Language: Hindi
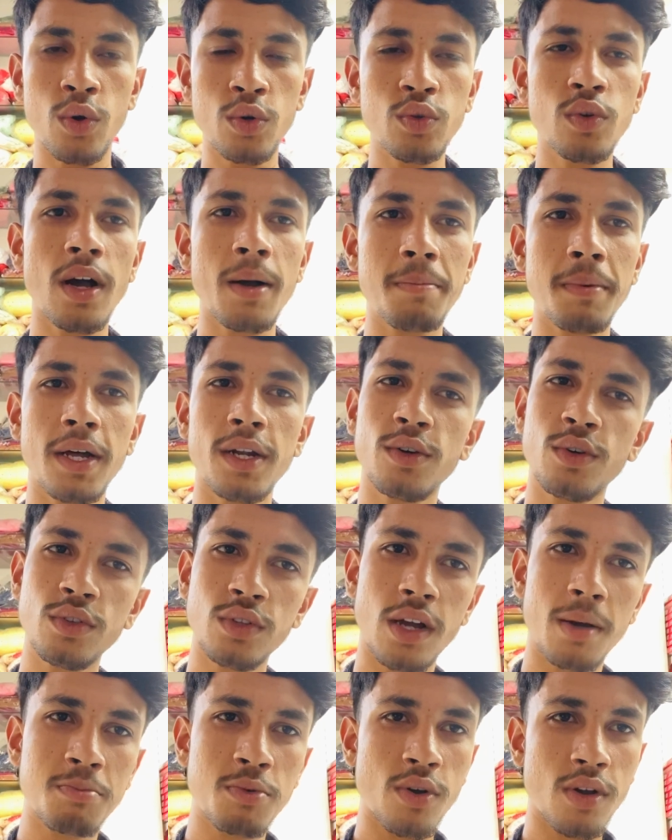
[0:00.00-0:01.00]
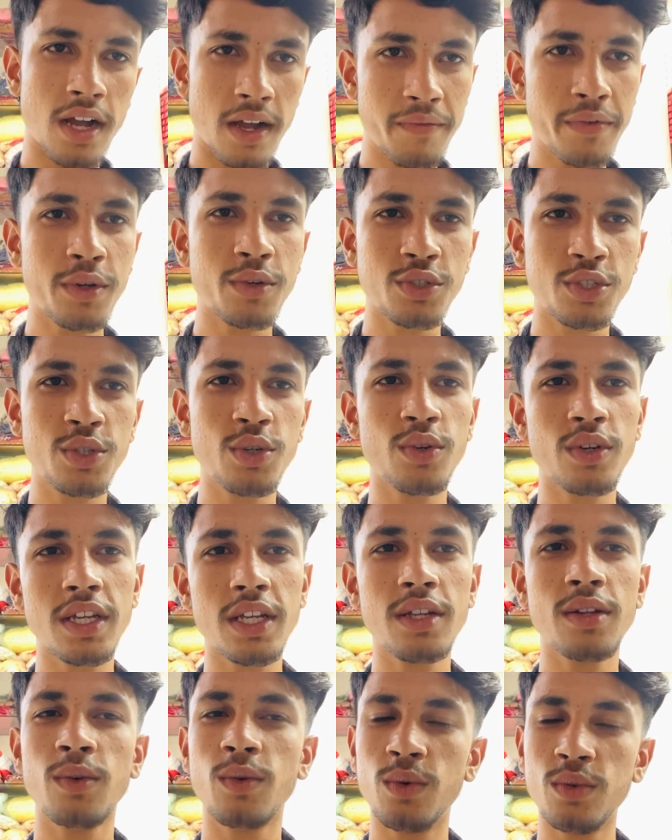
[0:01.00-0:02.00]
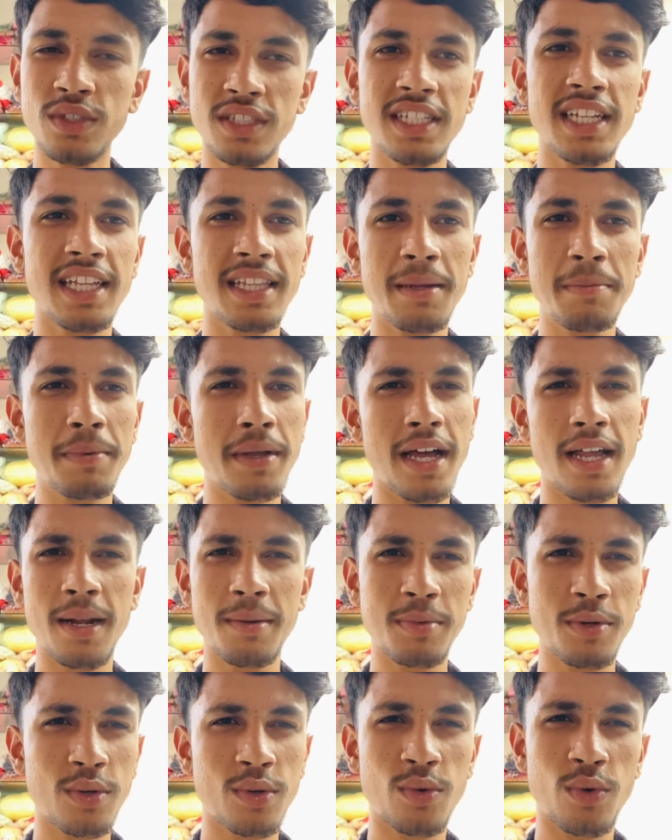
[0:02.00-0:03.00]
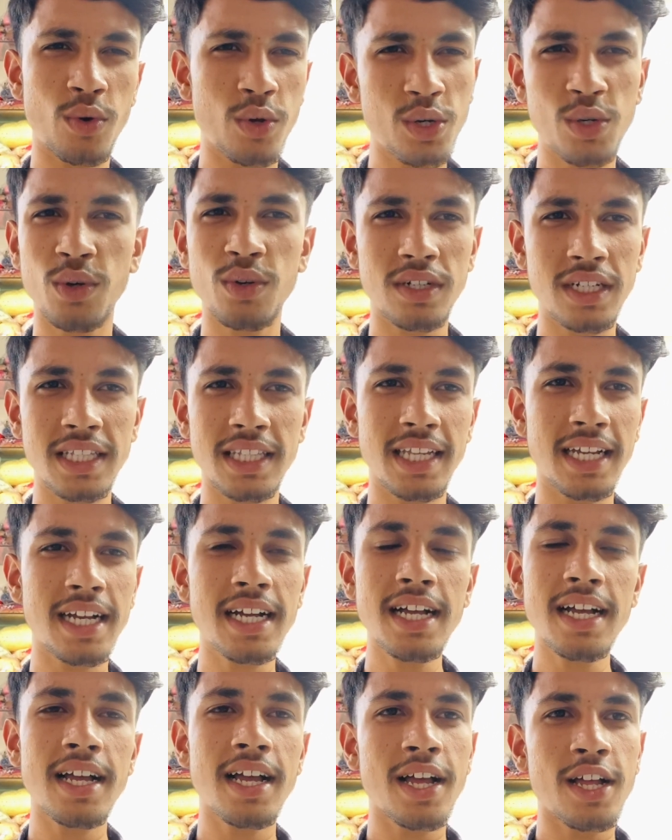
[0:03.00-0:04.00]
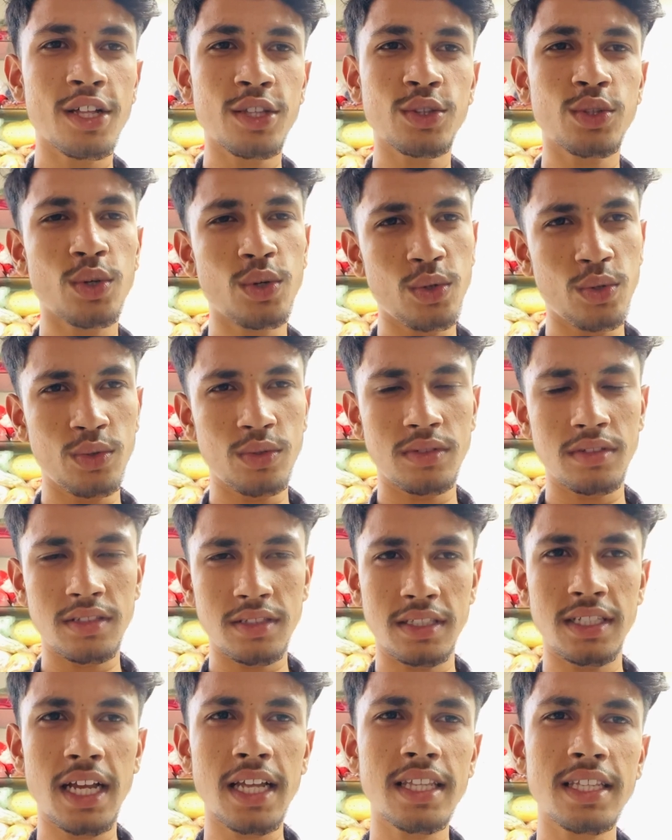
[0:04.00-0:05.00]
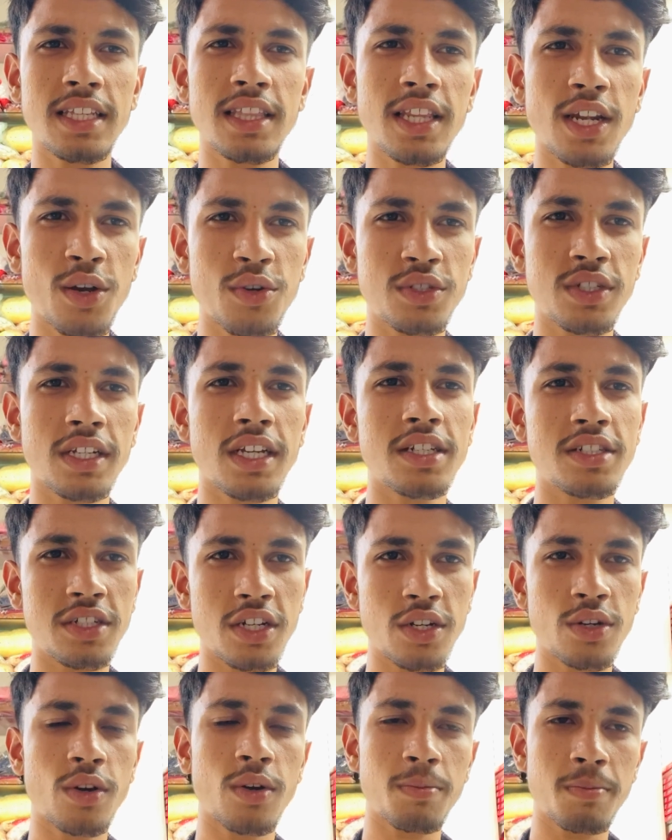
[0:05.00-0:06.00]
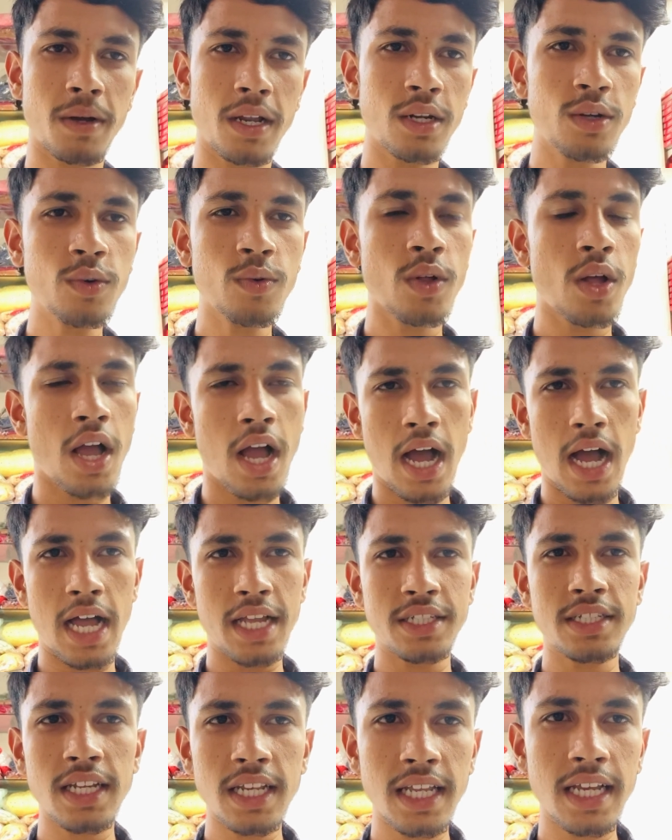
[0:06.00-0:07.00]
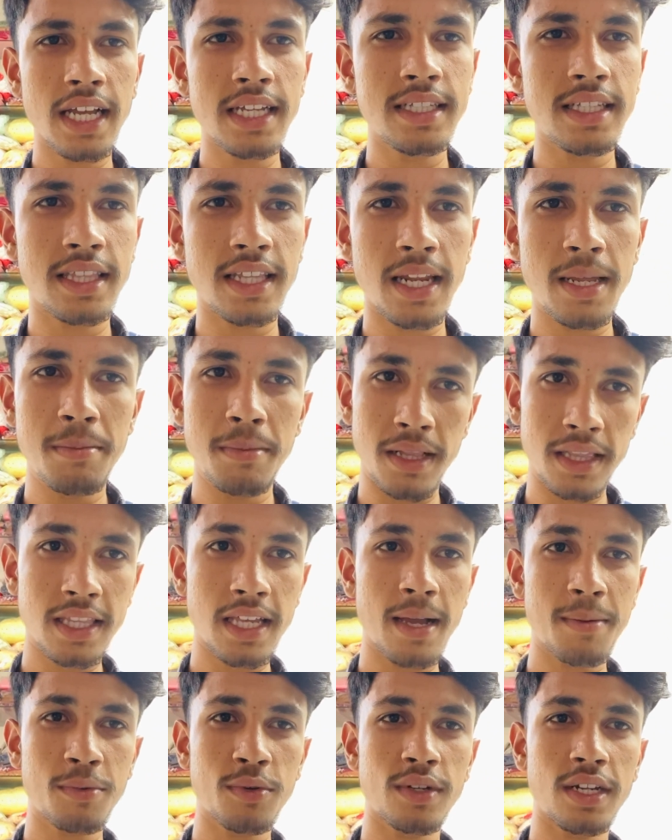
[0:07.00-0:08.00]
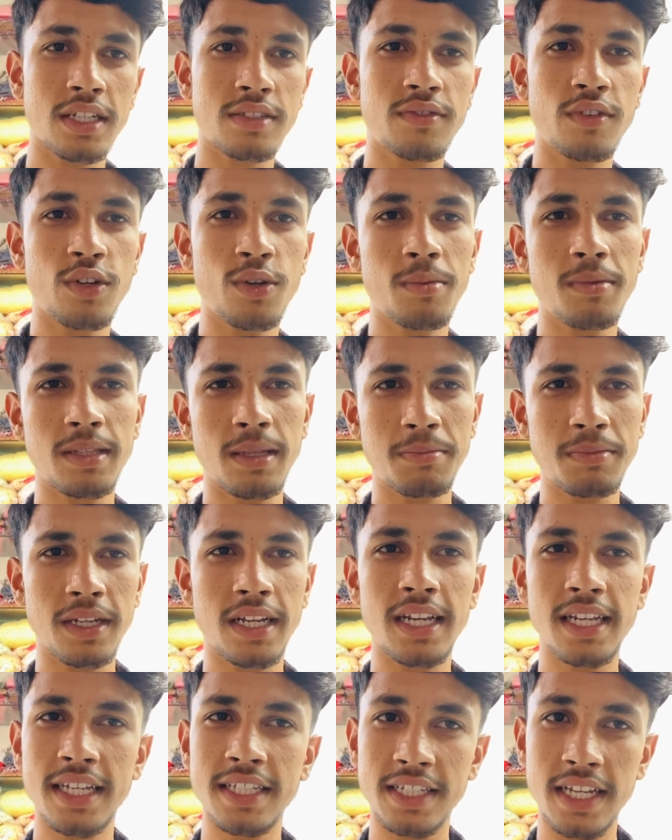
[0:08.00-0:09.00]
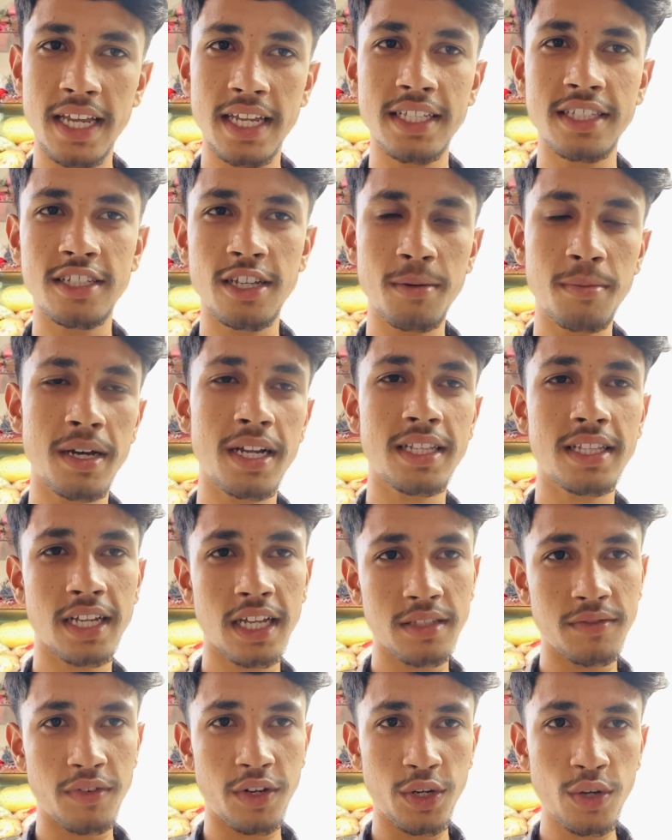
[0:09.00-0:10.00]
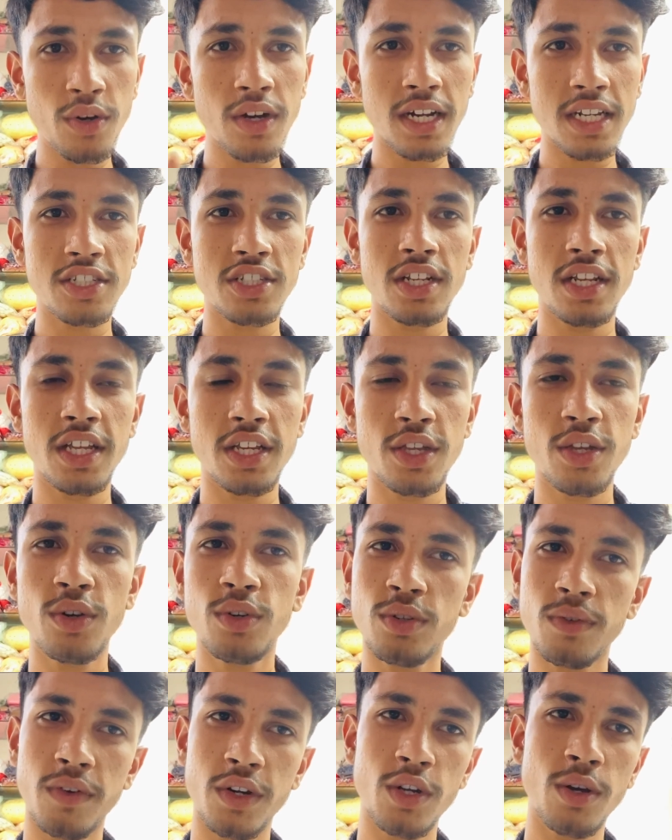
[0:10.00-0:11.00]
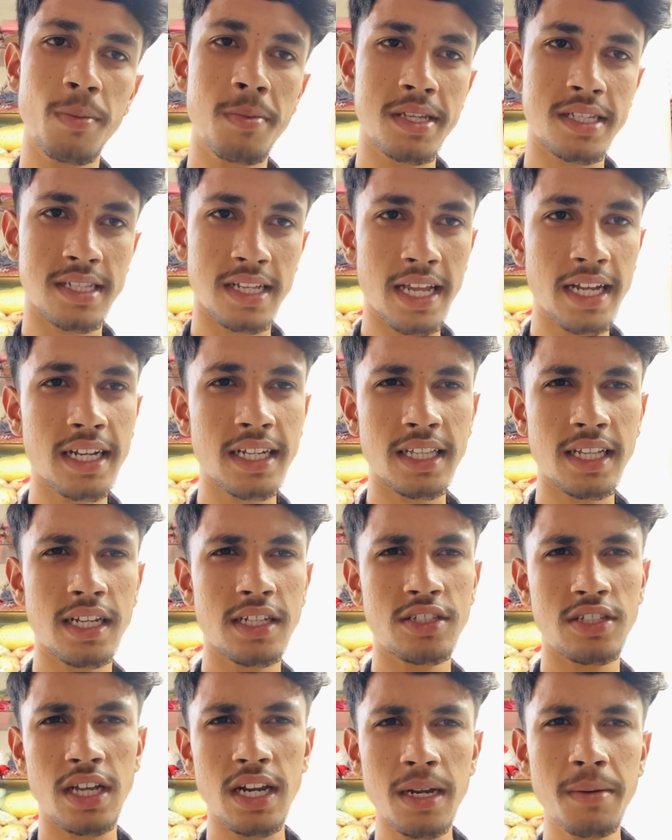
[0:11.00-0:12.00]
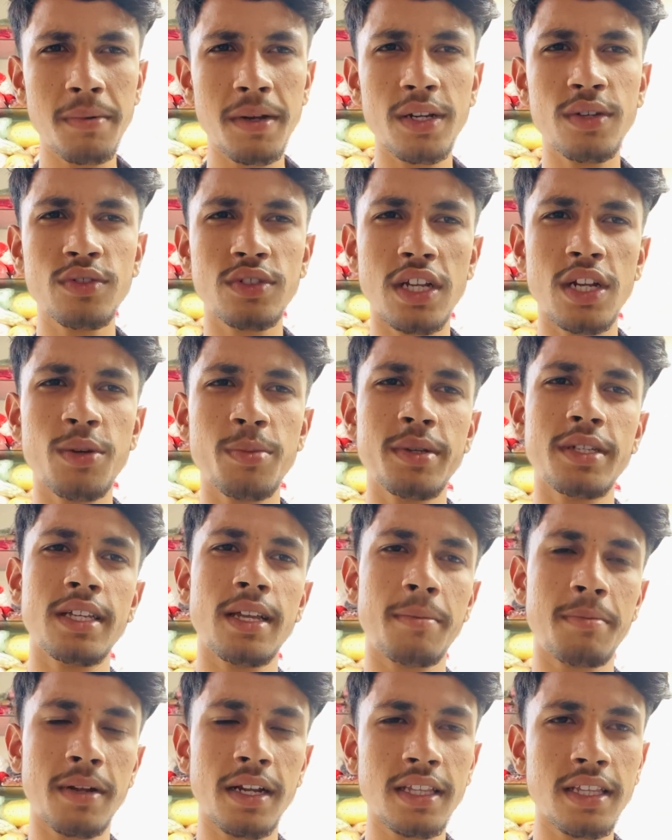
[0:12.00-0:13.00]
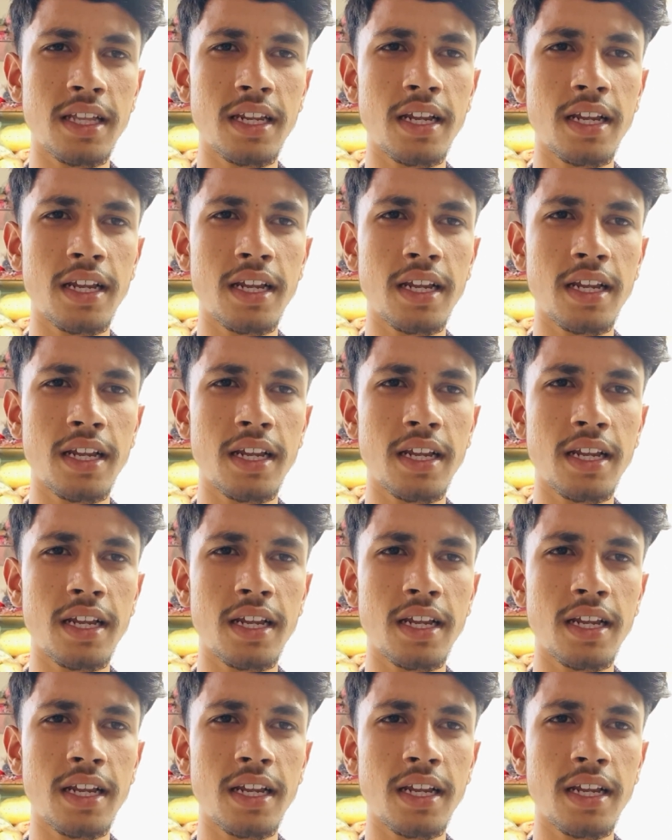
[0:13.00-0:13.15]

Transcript: उनको आप पालोगे तो आपको काफ़ी खुशी होगी उनसे ज़्यादा प्यार आपको कोई डॉग नहीं देगा तो जितना हो सके स्ट्रीट डॉग पालो आज के लिए गाइज इतना ही मिलते हैं आपको नेक्स्ट वीडियो में तब तक के लिए जय हिंद जय भारत गाइज वीडियो अगर अच्छी लगी हो तो वीडियो को प्लीज लाइक कर देना चैनल पर न्यू चैनल को सब्सक्राइब कर